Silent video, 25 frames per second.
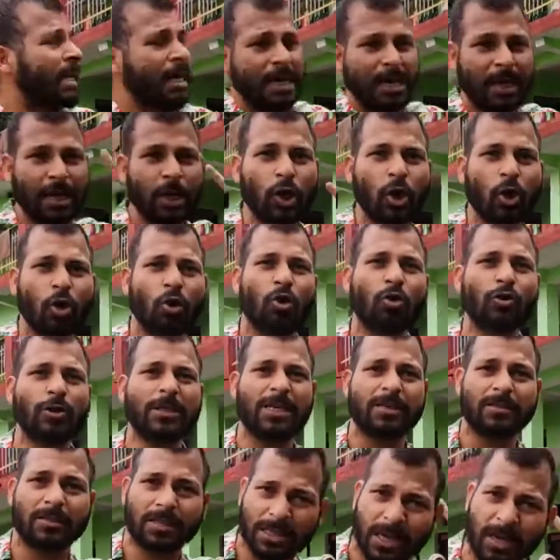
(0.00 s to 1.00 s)
इन लोगों
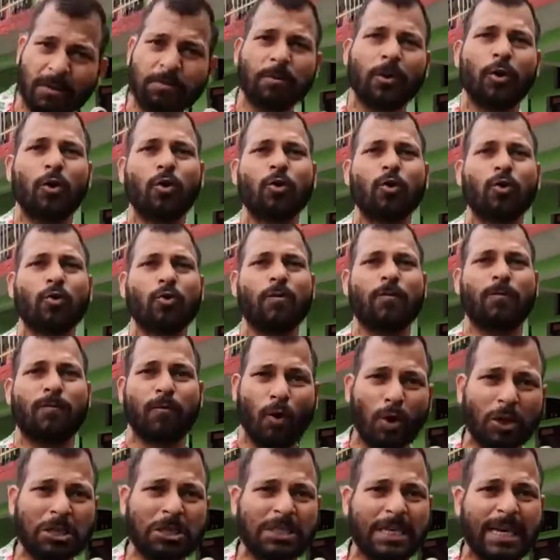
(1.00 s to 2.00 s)
से सिर्फ लोगों को
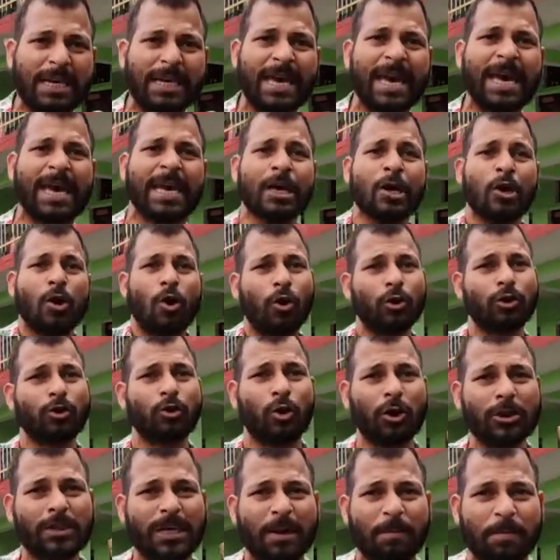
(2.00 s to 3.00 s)
वोट चाहिए और दो